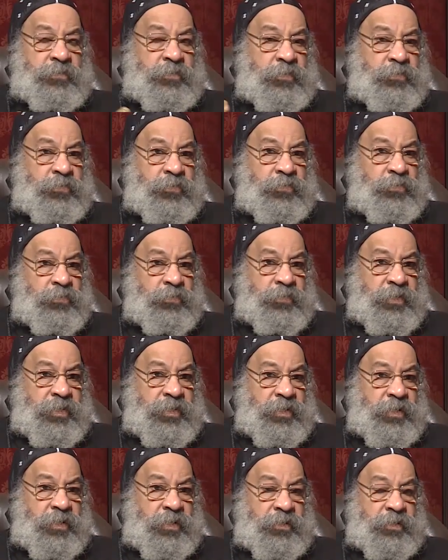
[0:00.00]
ما بيقولوا
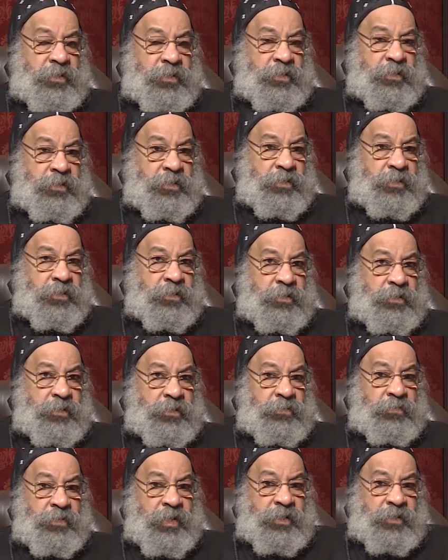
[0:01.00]
مثلا ان
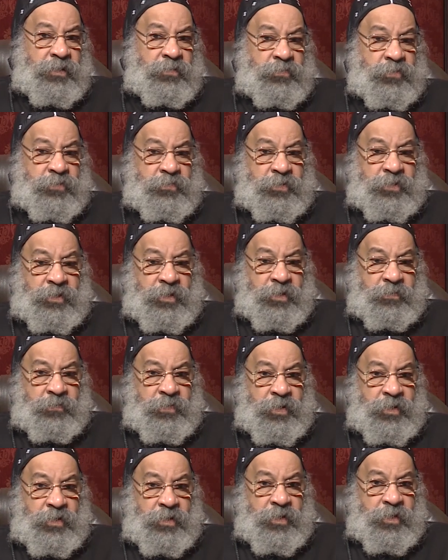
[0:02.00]
واحدة مش
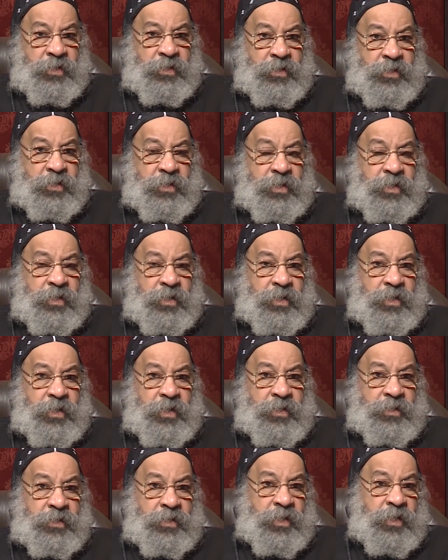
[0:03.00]
بتحبل ليه
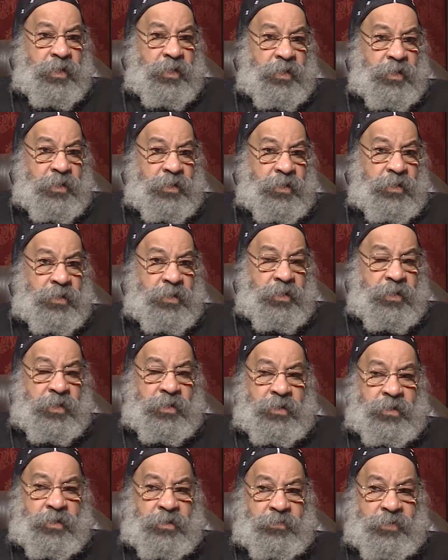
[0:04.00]

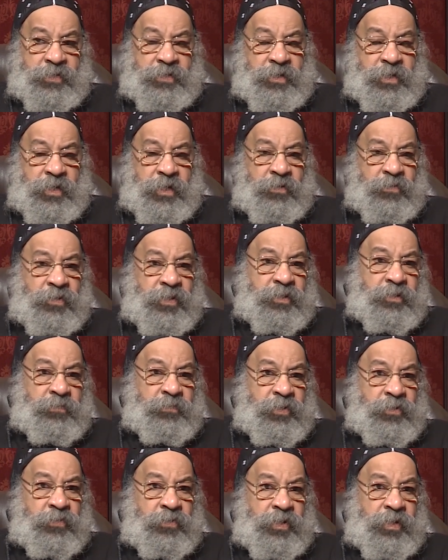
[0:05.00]
عندها مثلا حيوانات
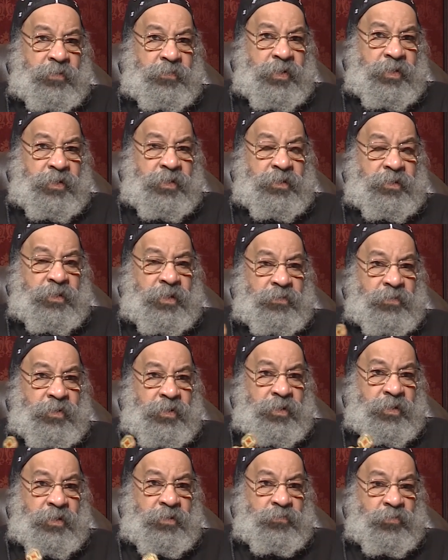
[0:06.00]
المنوية ميتة
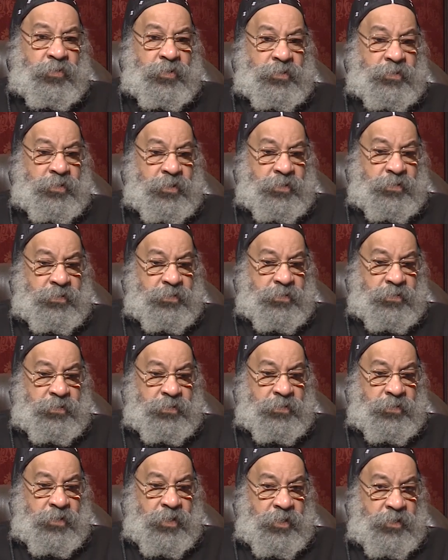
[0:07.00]
ولا البويضات
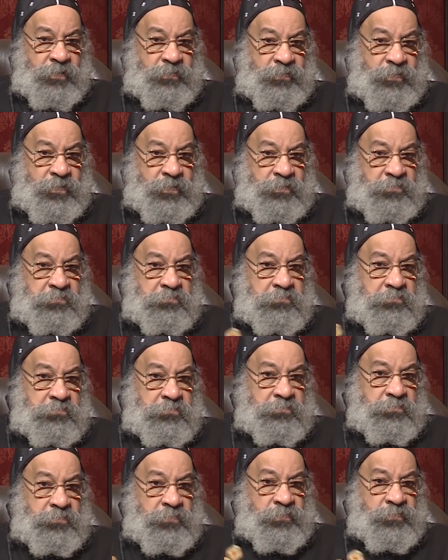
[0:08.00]
ضعيفة
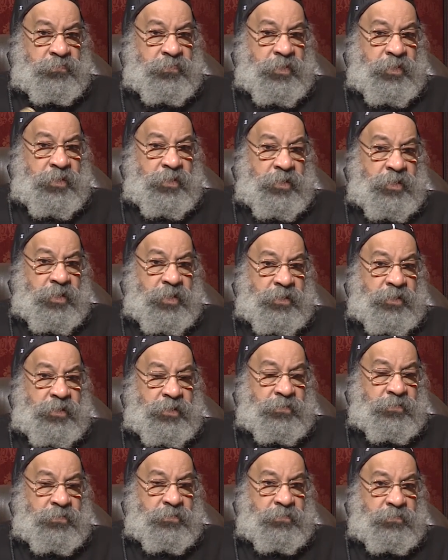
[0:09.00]

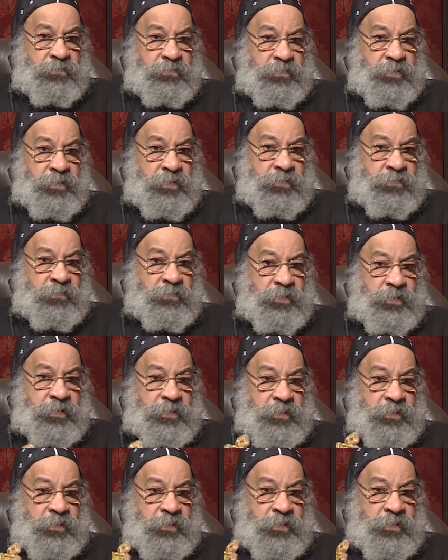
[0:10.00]
فالجنين
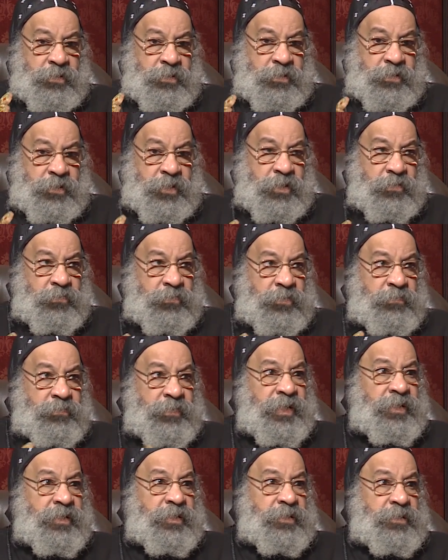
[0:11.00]
بيتكون
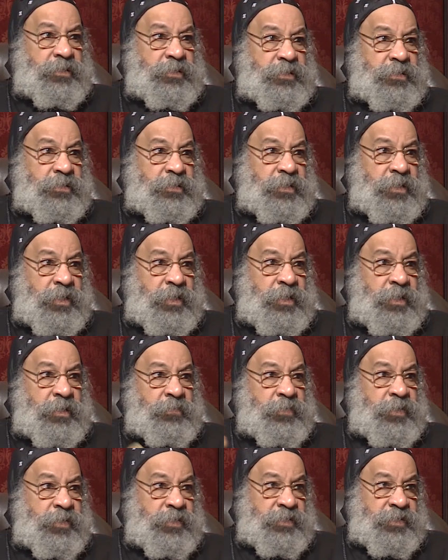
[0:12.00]
ميت
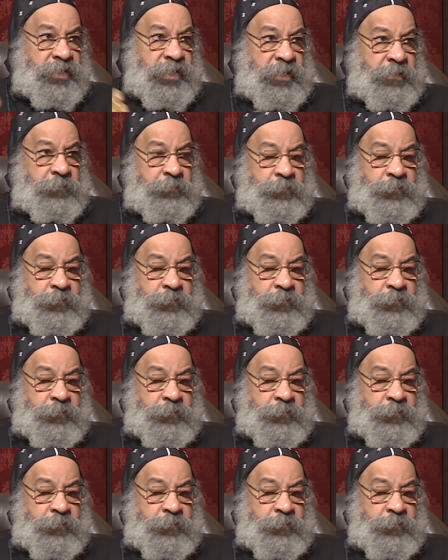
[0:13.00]
هيكبر ازاي